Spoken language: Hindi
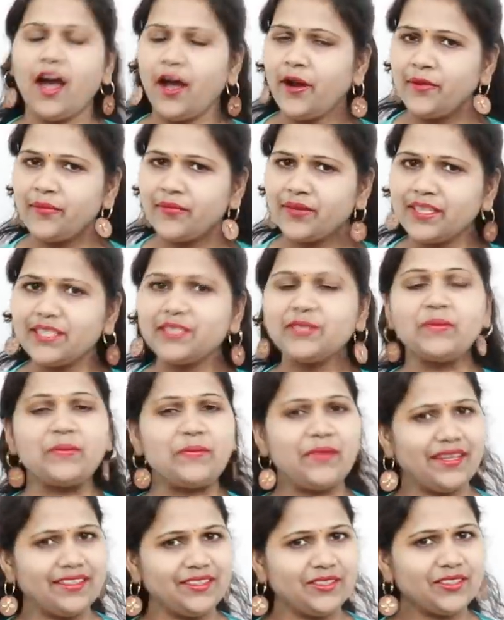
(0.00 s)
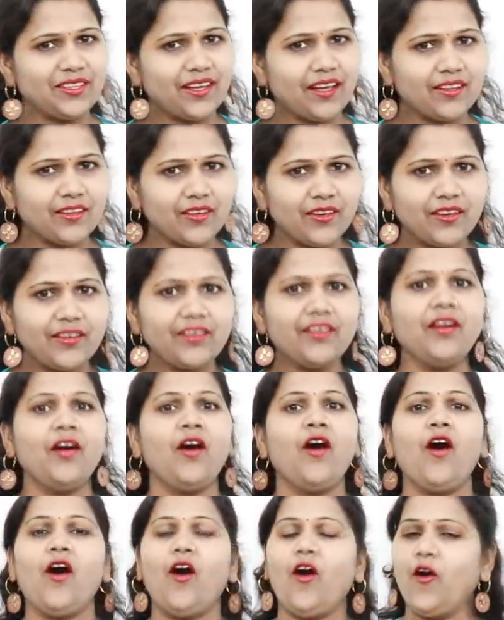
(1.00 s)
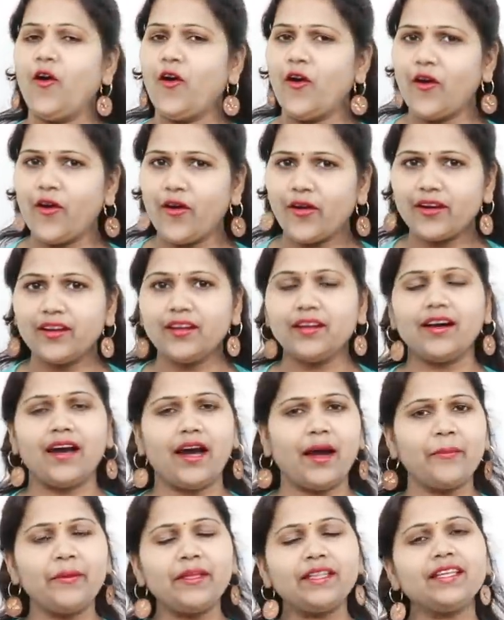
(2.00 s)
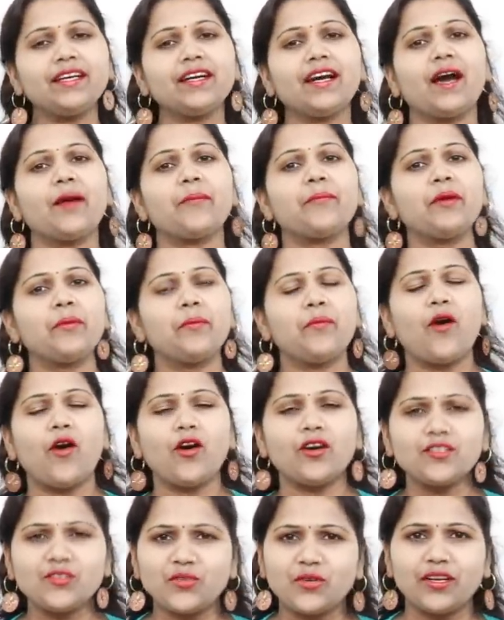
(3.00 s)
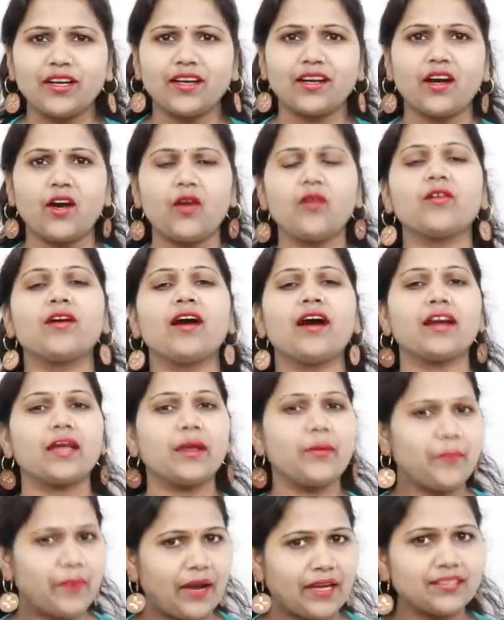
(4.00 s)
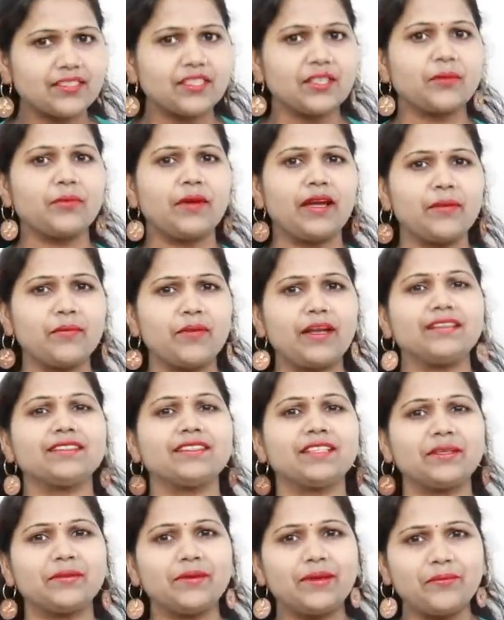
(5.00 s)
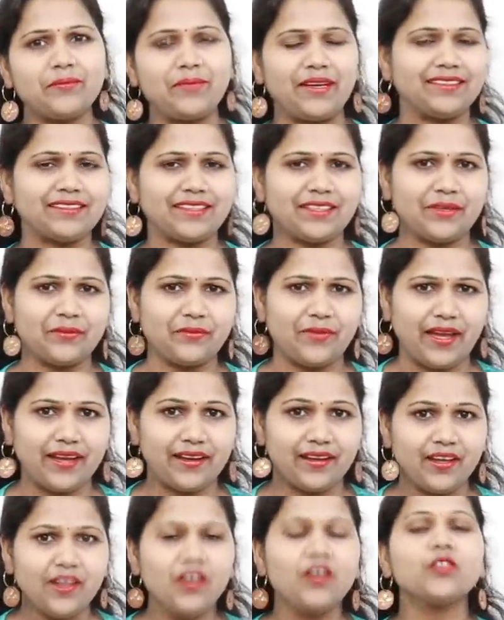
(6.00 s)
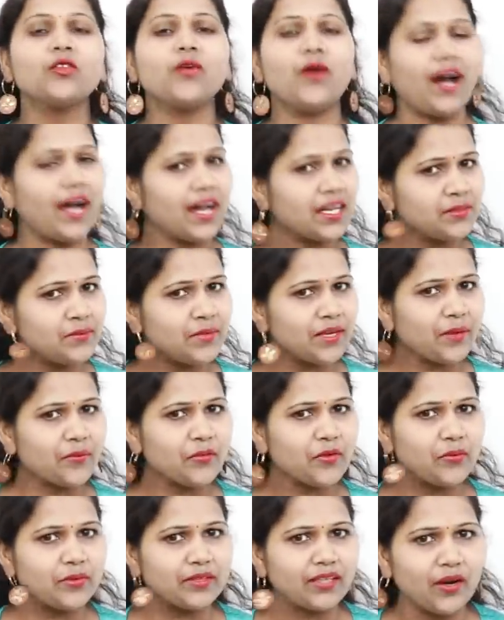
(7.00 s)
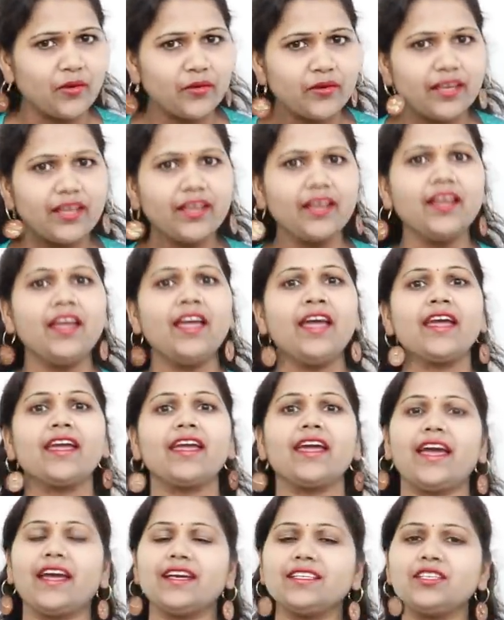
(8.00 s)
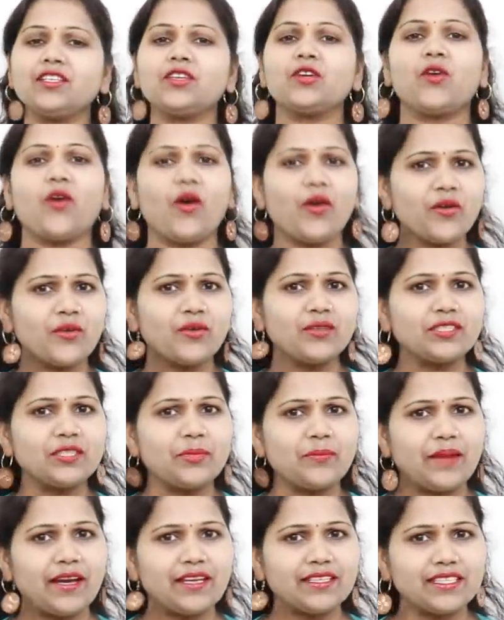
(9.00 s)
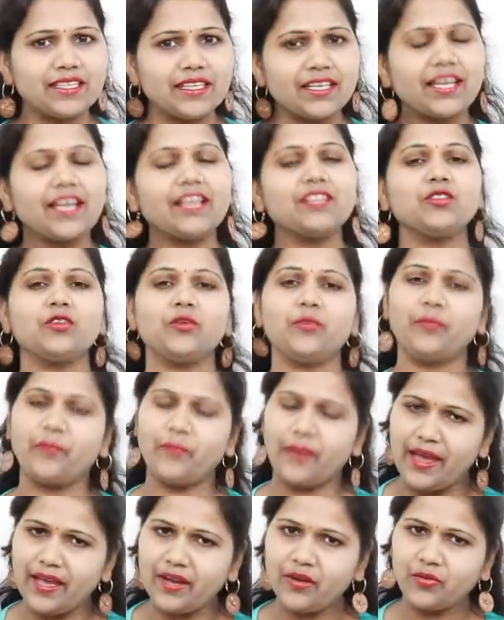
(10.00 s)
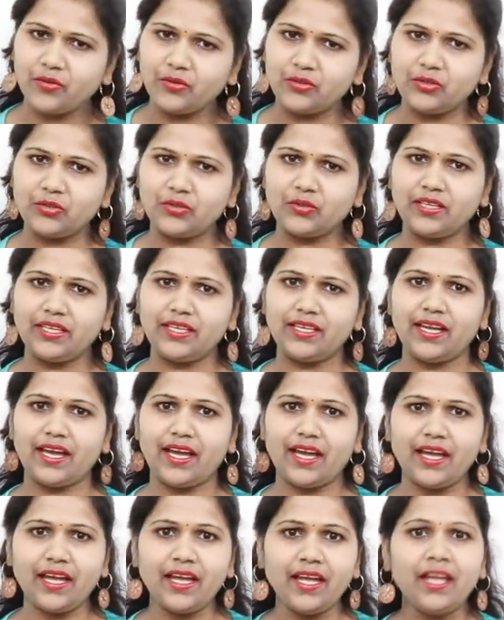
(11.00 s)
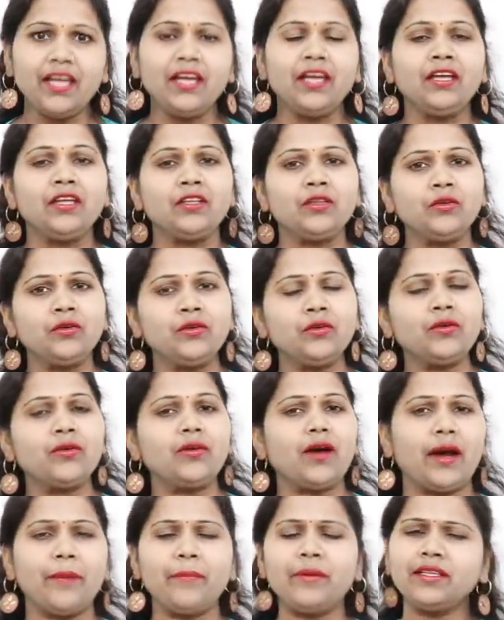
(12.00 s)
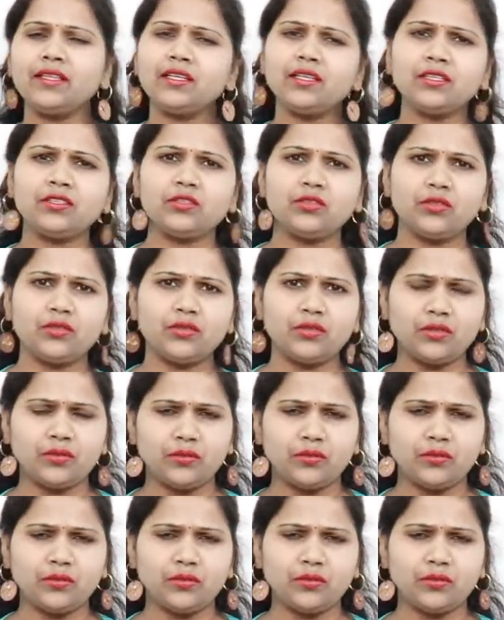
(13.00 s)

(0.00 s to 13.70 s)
हेलो फ्रेंड्स मैं जिजादन और अभी तक आपने बहुत सुन रखा होगा कि प्लास्टिक बैन प्लास्टिक बैन प्लास्टिक बैन तो आज मैं आपको बताऊंगी कि ऐसी कौन कौन सी प्लास्टिक है जो बैन हो चुकी है तो अभी तक जो